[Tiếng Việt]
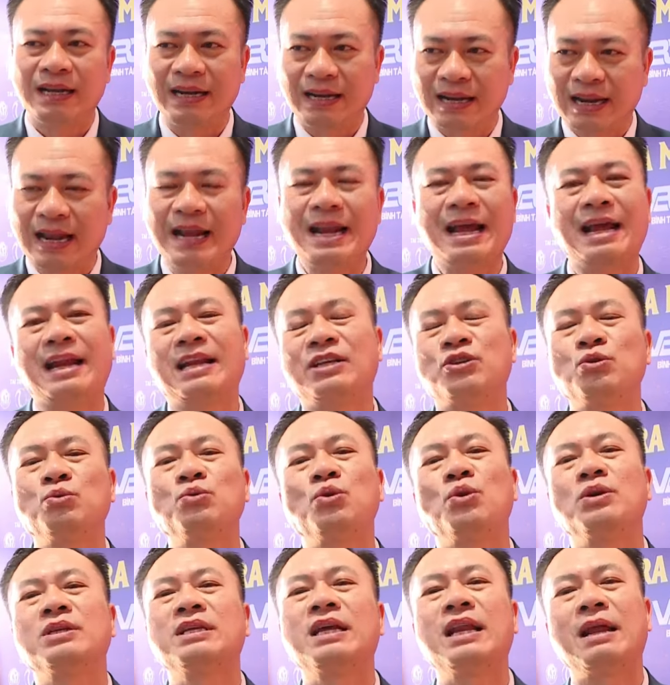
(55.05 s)
Thì cái này là
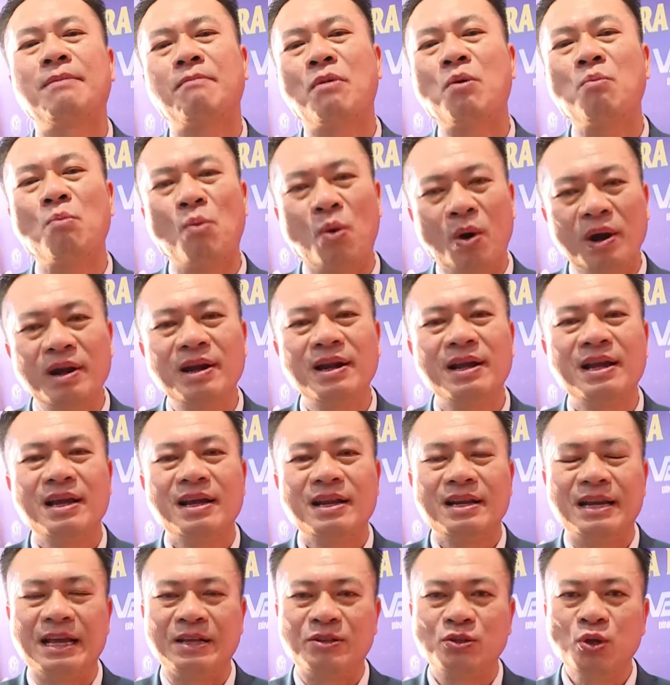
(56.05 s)
chúng tôi rất là mong muốn
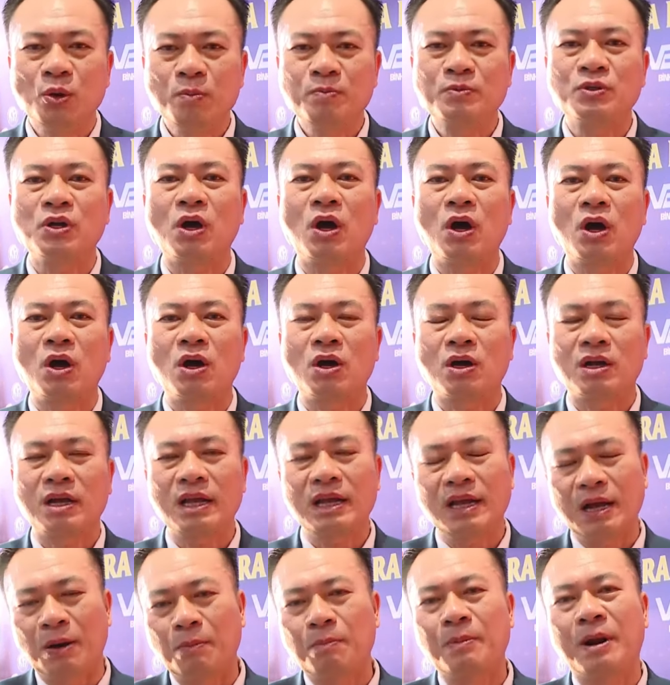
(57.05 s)
để giúp cho
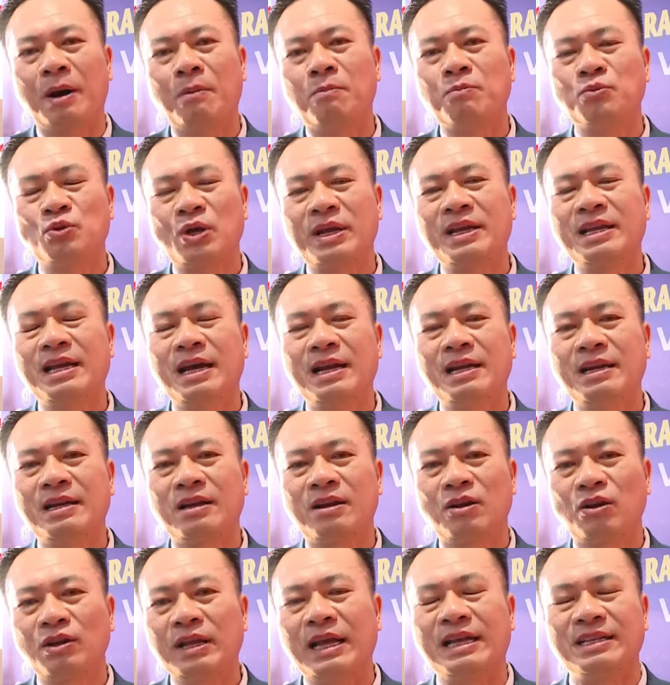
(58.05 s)
cái cộng đồng doanh
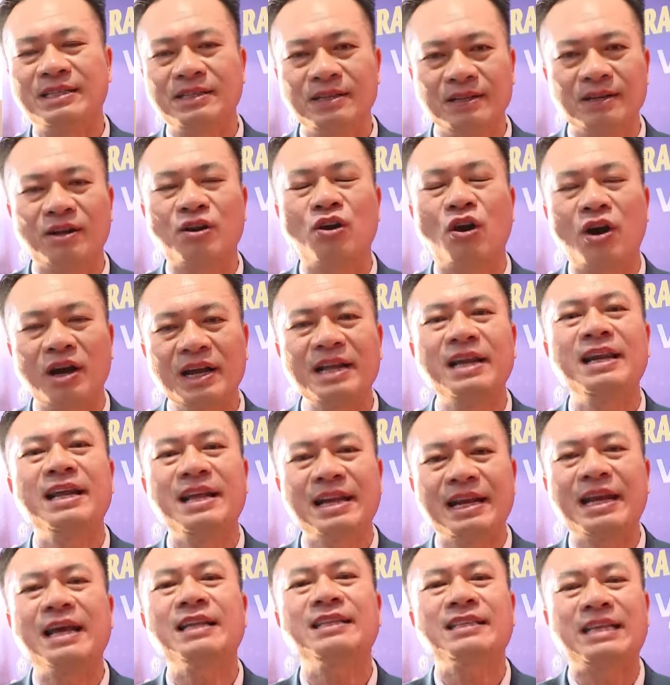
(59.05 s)
nhân có thể có cái
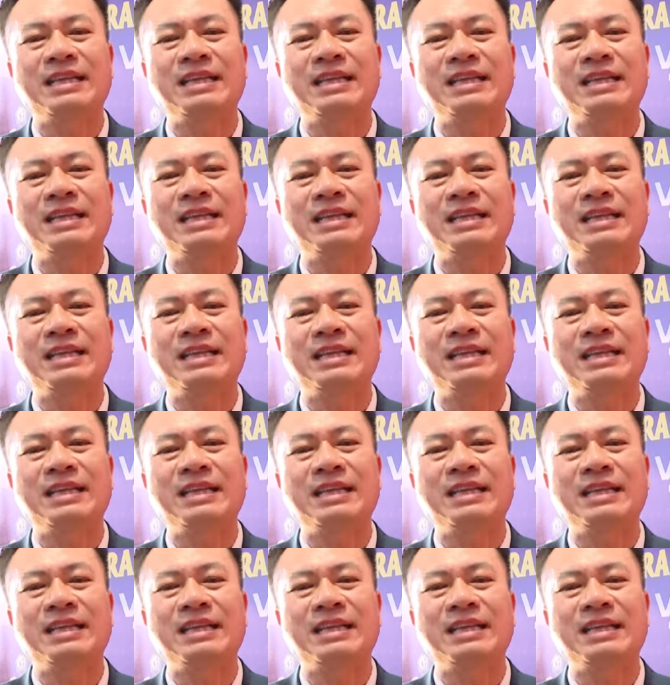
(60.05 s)
liên